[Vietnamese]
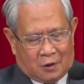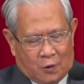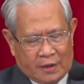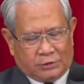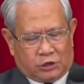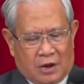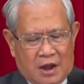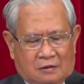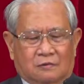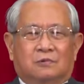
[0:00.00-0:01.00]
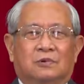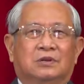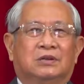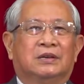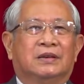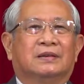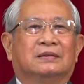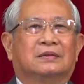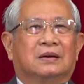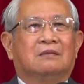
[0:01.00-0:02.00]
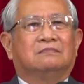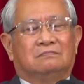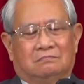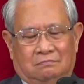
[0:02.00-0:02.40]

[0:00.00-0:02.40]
Nói ánh sáng của người Cơ Đốc